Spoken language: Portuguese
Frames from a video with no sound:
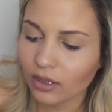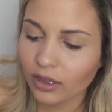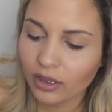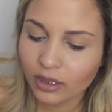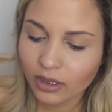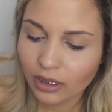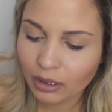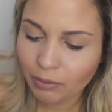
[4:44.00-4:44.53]

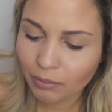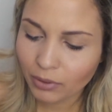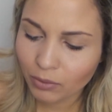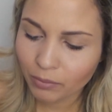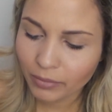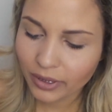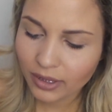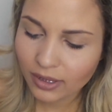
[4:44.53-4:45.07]
Ele lembra
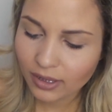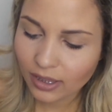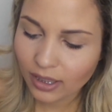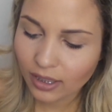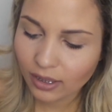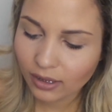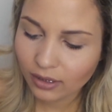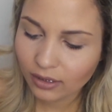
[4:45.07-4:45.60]
um
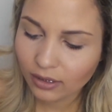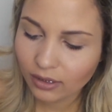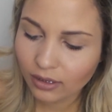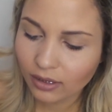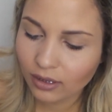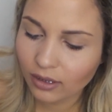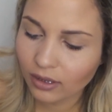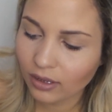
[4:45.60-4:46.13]
marsala,
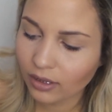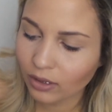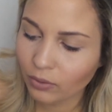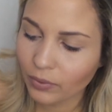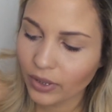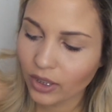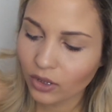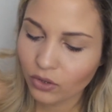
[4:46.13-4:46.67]

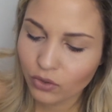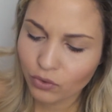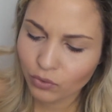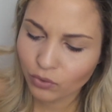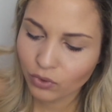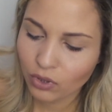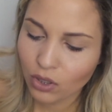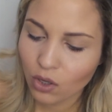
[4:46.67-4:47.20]
eu acho.
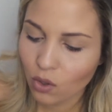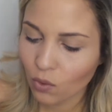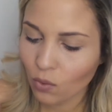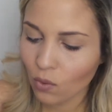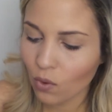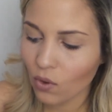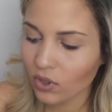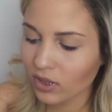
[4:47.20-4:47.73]

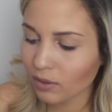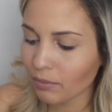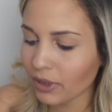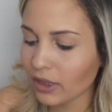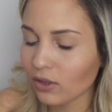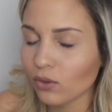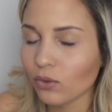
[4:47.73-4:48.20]
Um rosa bem